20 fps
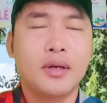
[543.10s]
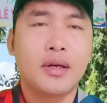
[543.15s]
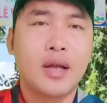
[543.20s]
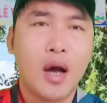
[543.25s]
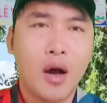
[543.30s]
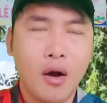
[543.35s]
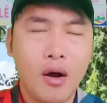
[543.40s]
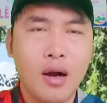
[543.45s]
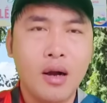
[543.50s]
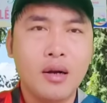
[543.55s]

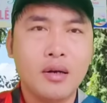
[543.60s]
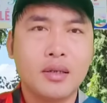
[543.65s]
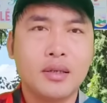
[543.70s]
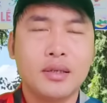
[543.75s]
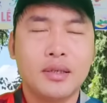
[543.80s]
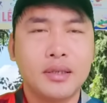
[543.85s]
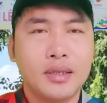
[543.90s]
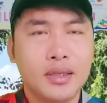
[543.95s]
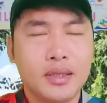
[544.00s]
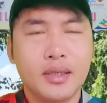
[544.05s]
đón
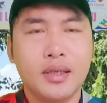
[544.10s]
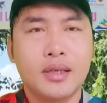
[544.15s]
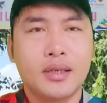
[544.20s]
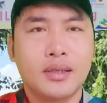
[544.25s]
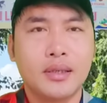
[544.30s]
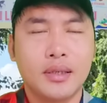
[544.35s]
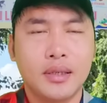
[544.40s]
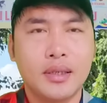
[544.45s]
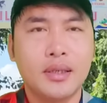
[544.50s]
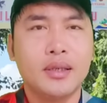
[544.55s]
người đưa
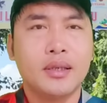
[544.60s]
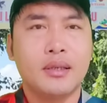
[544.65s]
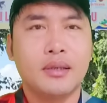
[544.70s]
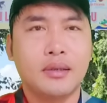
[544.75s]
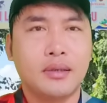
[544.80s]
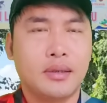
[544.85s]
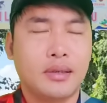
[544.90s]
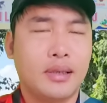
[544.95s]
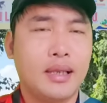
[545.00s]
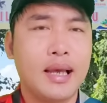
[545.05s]
người rước
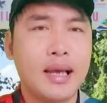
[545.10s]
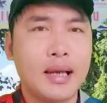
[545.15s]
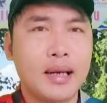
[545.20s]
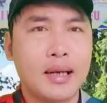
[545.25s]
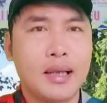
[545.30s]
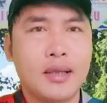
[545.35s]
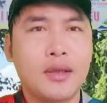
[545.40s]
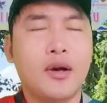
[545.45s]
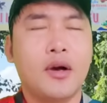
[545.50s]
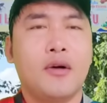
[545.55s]
dắt
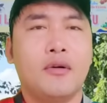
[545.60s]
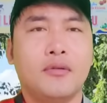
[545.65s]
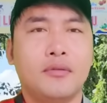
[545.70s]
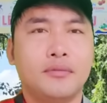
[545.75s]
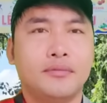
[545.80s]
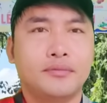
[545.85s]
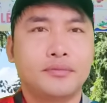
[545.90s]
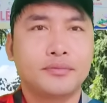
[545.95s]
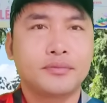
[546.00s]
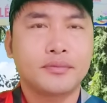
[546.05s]
đi vô
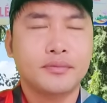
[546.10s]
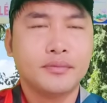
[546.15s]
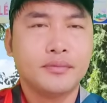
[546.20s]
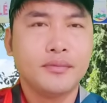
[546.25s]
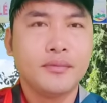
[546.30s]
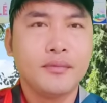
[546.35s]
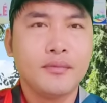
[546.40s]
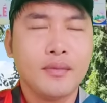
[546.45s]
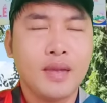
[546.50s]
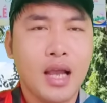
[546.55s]

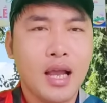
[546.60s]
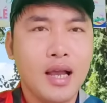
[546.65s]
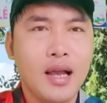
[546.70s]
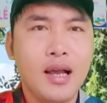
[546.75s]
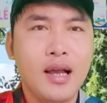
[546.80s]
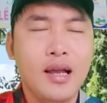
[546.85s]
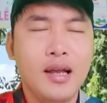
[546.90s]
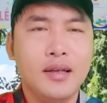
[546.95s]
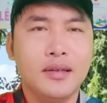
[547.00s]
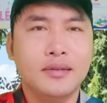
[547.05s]

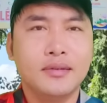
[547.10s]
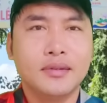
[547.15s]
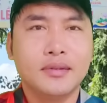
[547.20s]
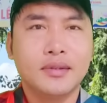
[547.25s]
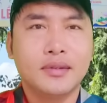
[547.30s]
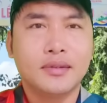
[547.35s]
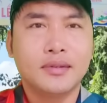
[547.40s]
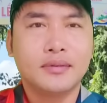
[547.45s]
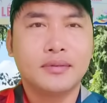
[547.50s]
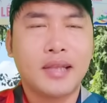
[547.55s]
à,
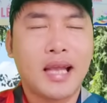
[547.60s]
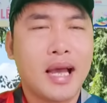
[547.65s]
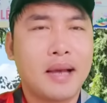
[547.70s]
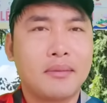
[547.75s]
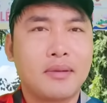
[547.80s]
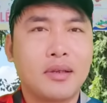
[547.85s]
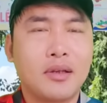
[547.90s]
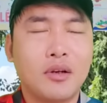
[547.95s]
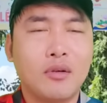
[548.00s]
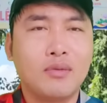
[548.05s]

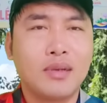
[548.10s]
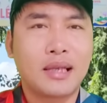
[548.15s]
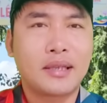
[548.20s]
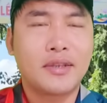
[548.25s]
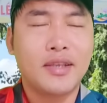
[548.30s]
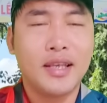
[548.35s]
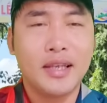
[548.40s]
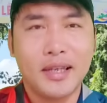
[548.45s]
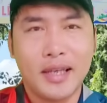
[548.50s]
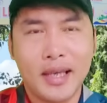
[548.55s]
làm cái cung là
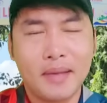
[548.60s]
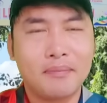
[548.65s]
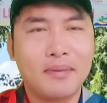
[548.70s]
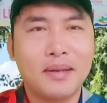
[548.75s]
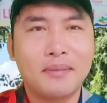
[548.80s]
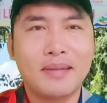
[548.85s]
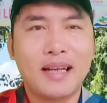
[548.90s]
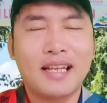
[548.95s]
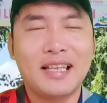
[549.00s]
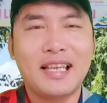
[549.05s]
chuyên nghiệp
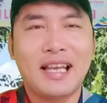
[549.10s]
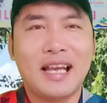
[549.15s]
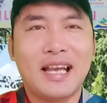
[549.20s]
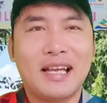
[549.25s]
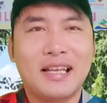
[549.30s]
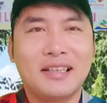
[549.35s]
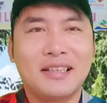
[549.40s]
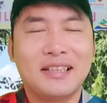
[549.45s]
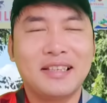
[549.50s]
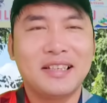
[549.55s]
lắm cả
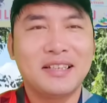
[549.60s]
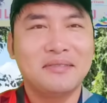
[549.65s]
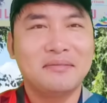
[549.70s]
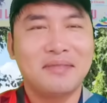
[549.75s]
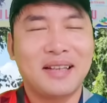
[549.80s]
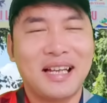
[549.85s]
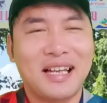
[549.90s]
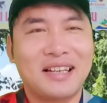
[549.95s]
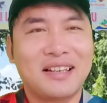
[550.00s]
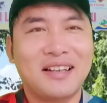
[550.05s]
nhà
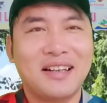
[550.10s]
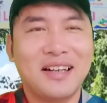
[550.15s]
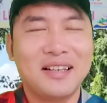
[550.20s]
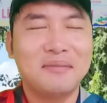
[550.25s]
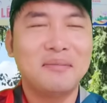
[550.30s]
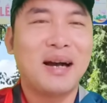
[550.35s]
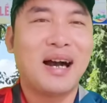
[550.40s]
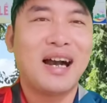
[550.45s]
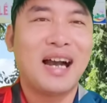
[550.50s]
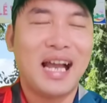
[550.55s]
nhưng mà nó
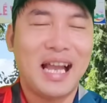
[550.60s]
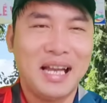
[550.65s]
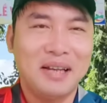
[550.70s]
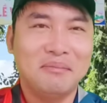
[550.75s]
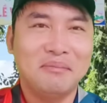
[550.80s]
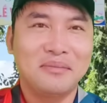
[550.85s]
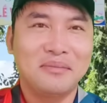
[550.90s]
hơi mờ ám